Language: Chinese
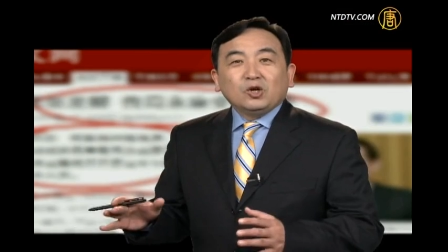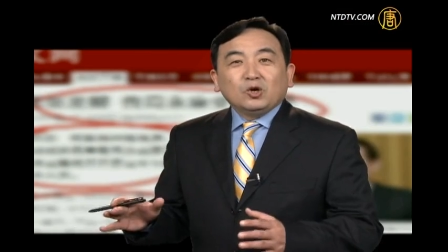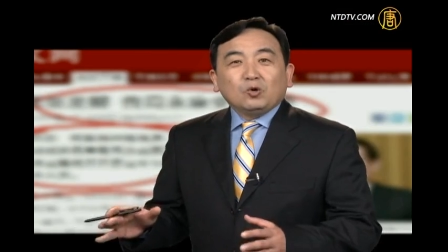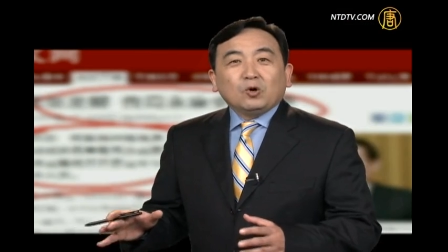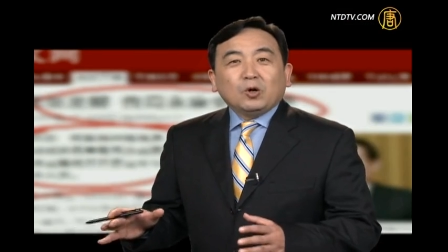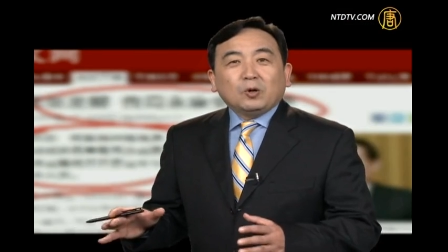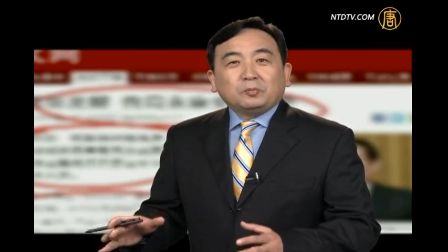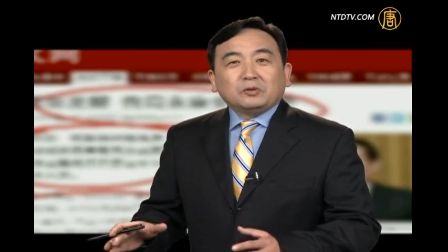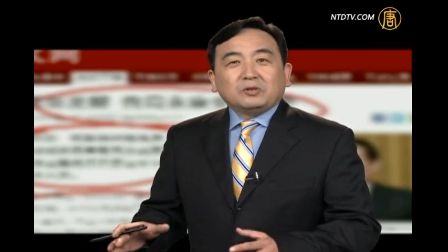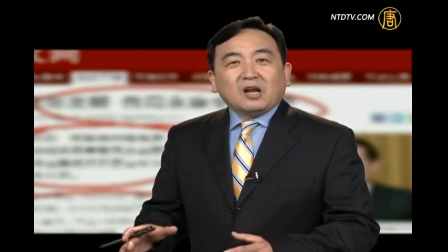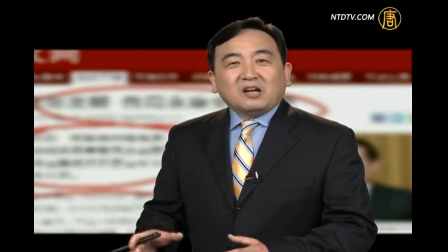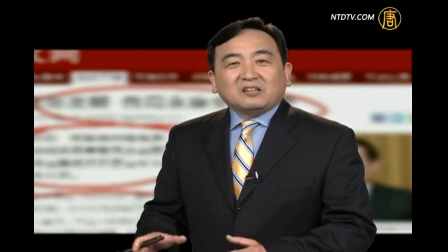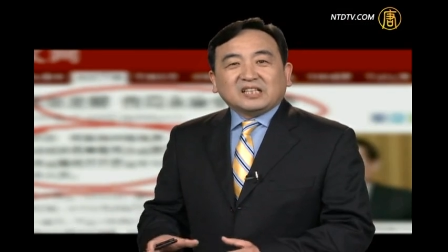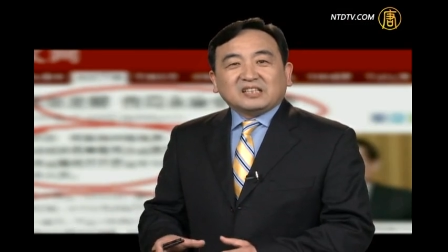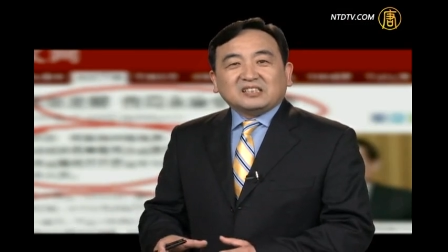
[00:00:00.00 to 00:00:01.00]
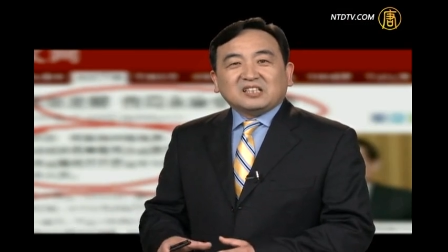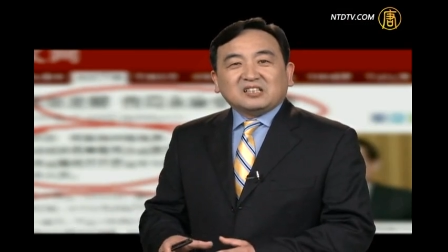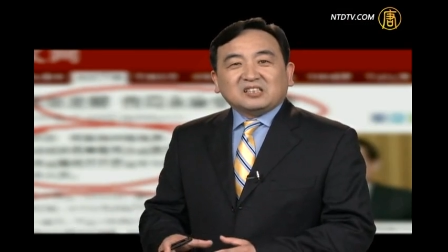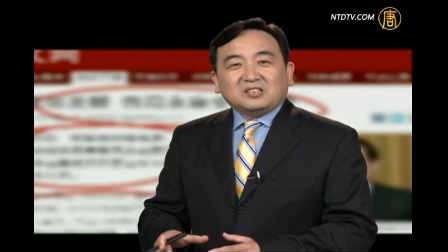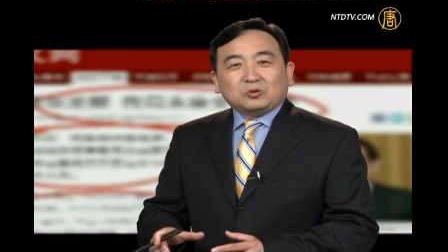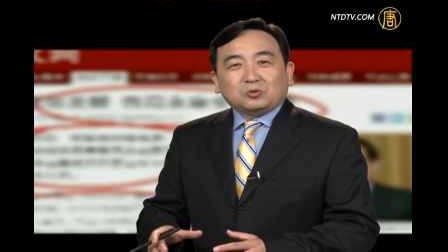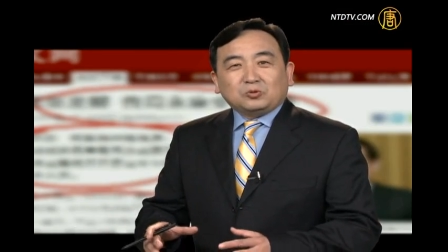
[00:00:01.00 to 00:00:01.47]
我不知道这个
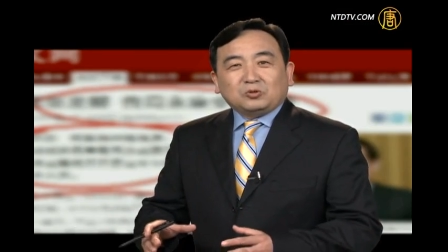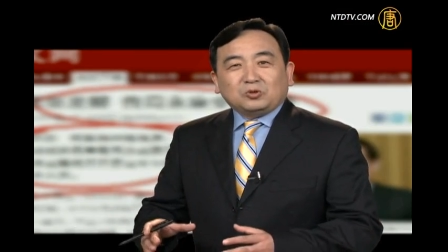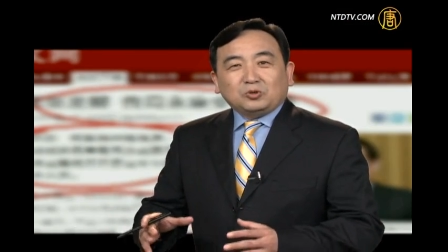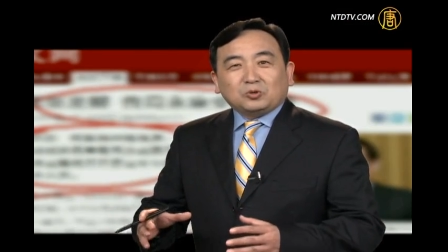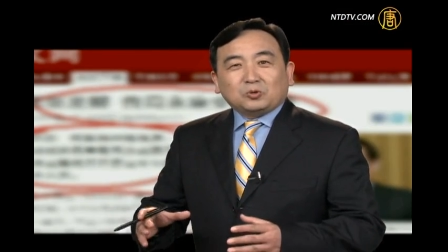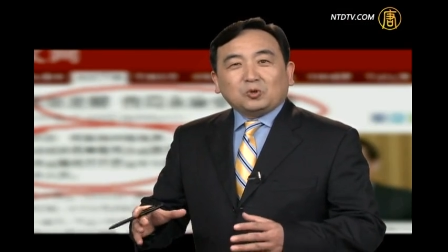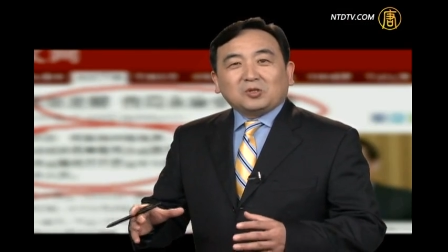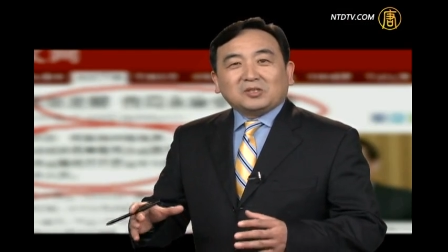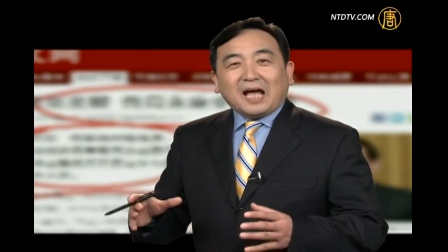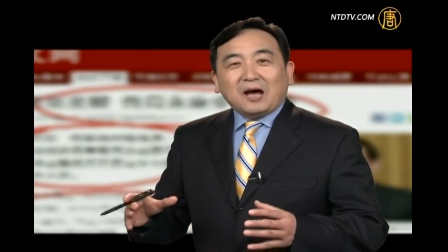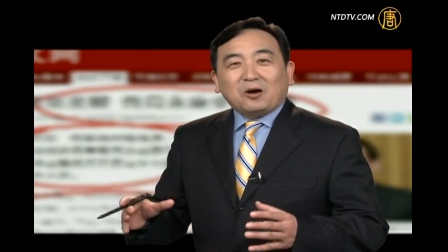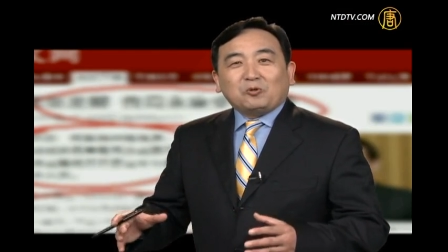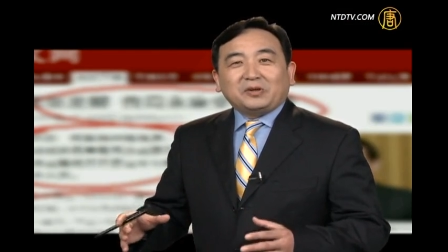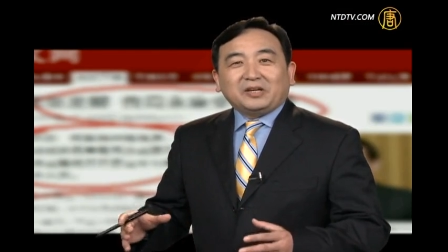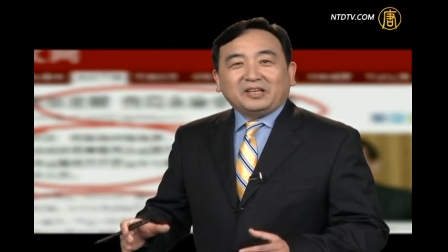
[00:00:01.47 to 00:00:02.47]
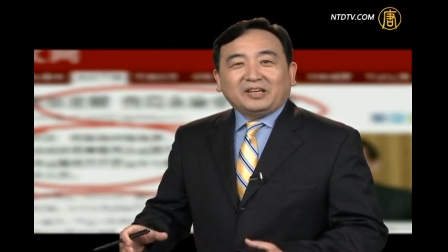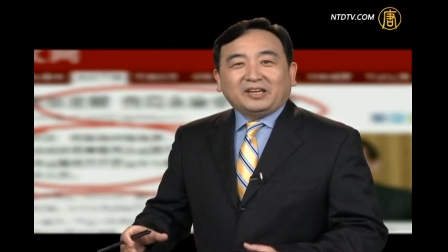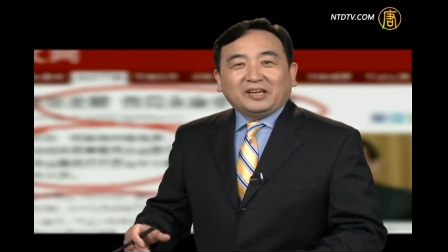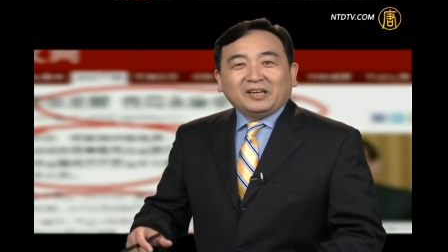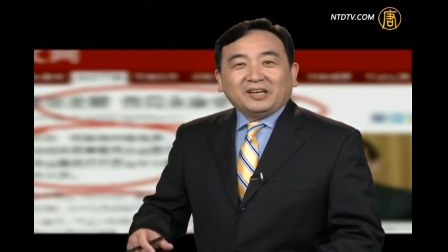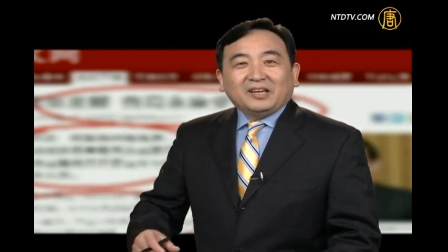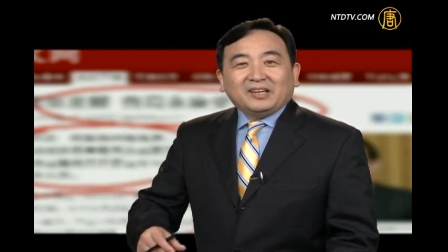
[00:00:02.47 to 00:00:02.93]
政治局扩大会议
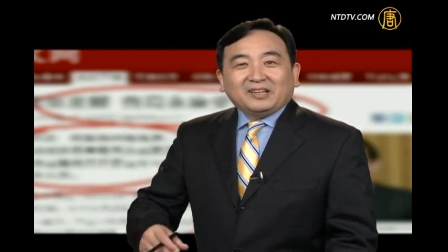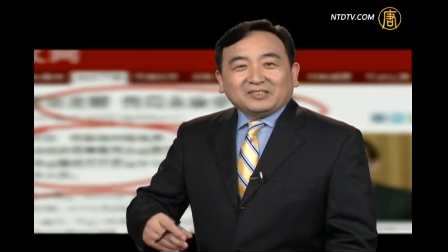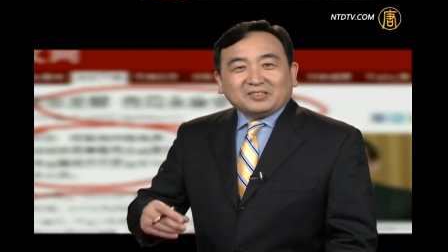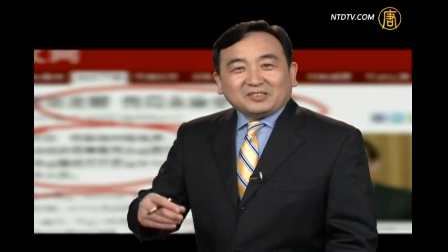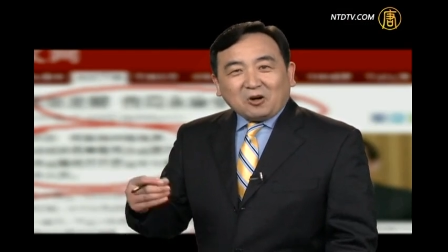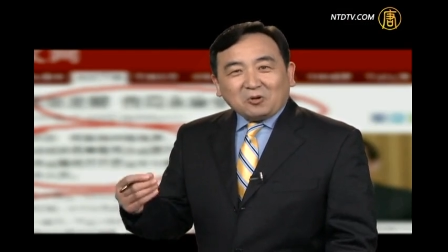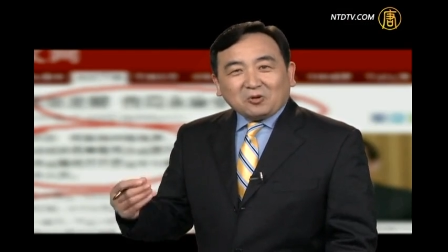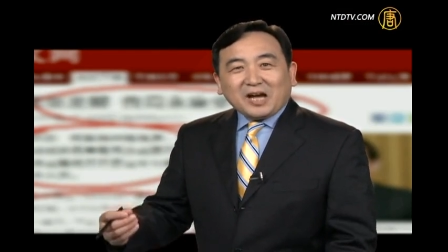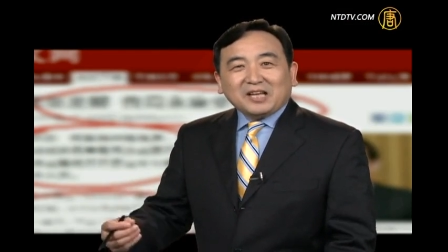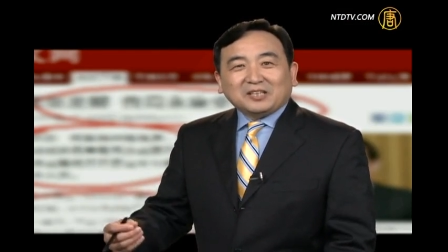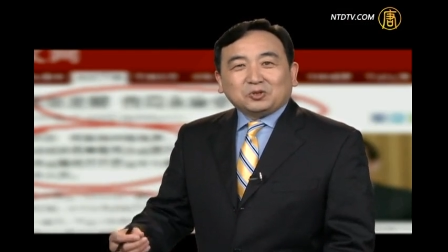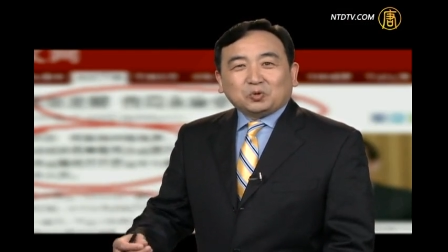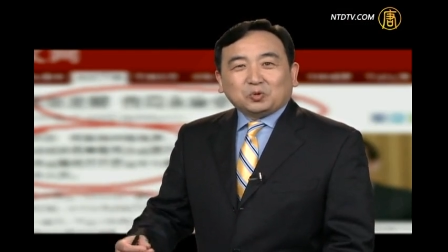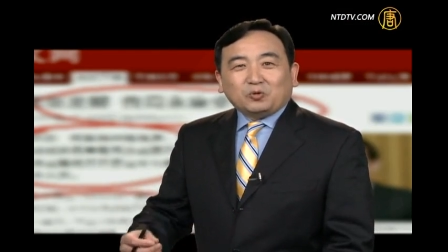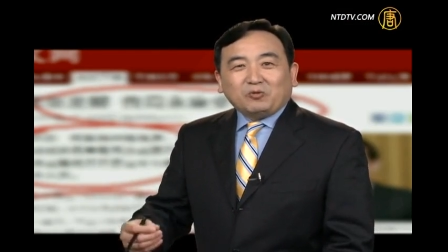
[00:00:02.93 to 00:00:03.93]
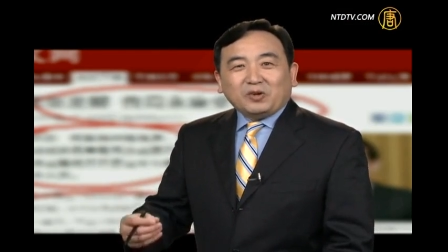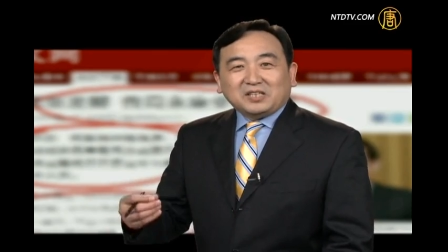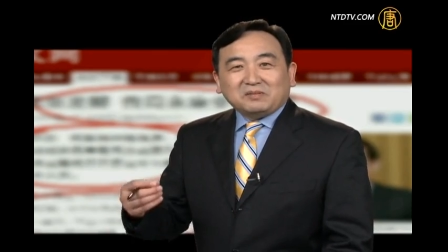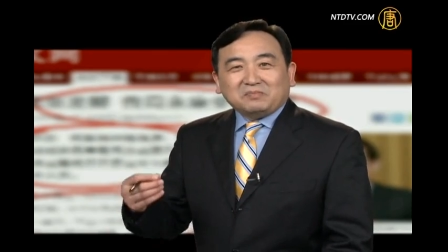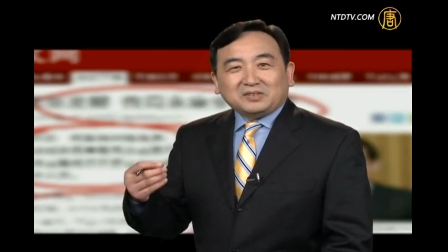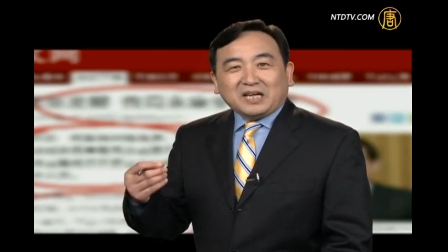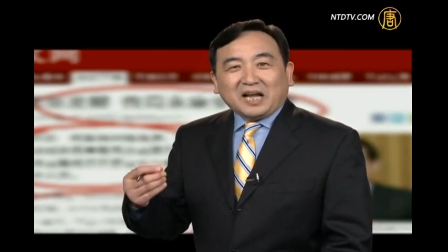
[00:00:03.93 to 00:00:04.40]
召开的时候为什
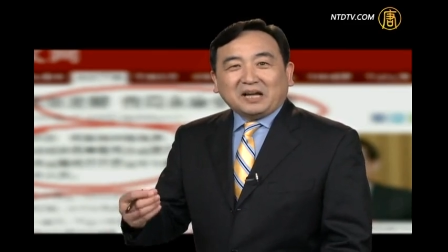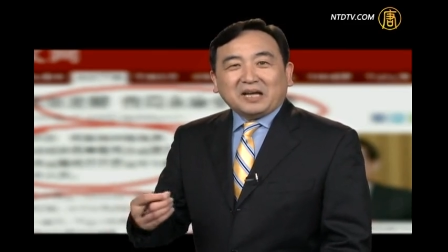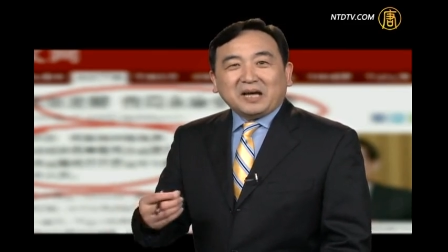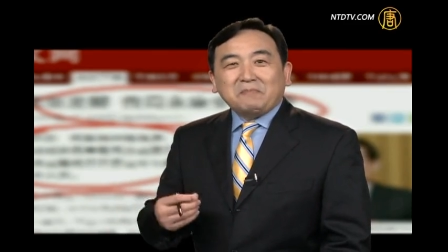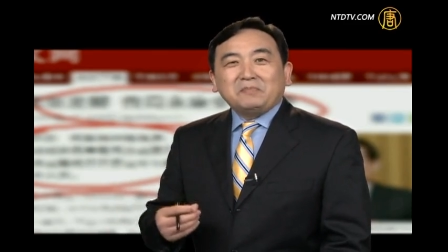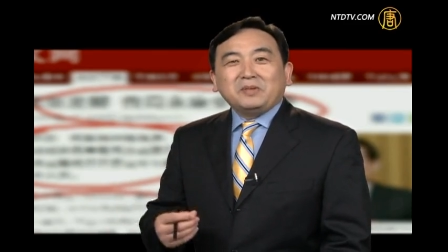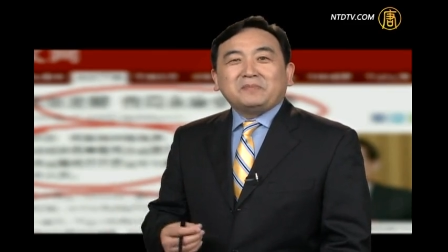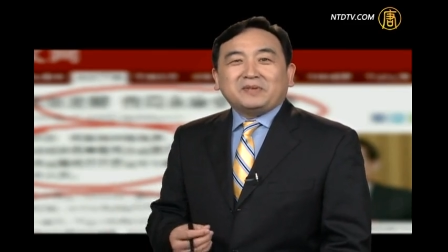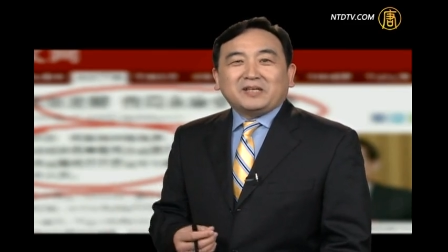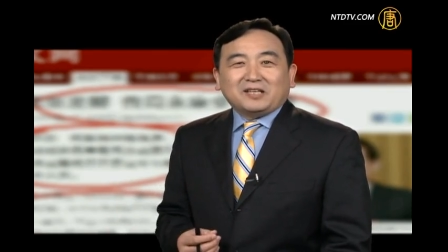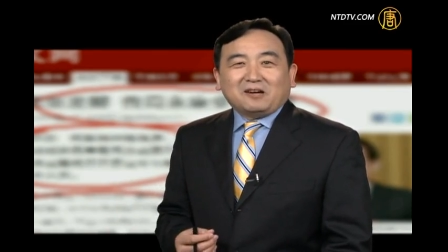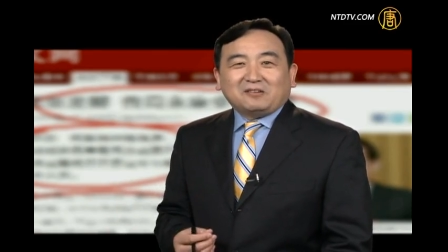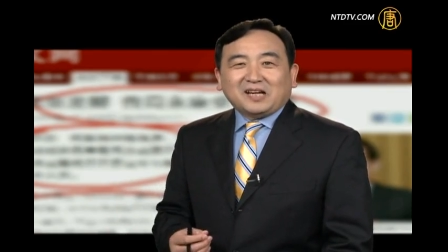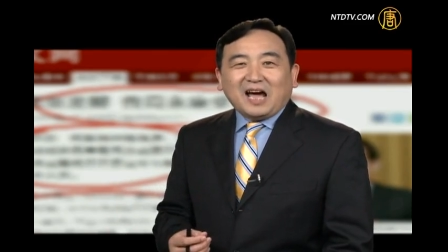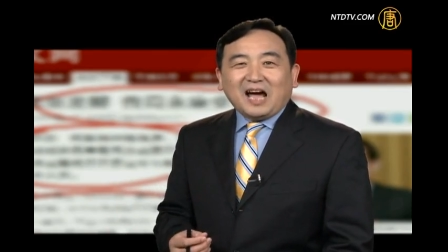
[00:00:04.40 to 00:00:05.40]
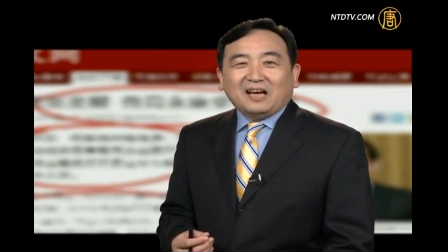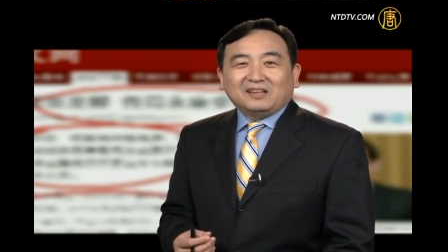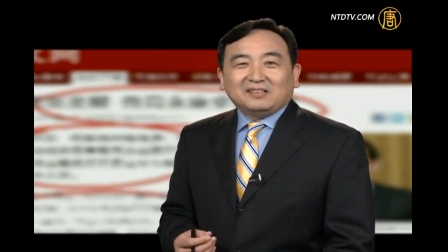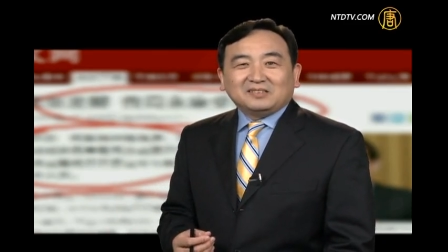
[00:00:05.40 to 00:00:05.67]
么展开秘密调查。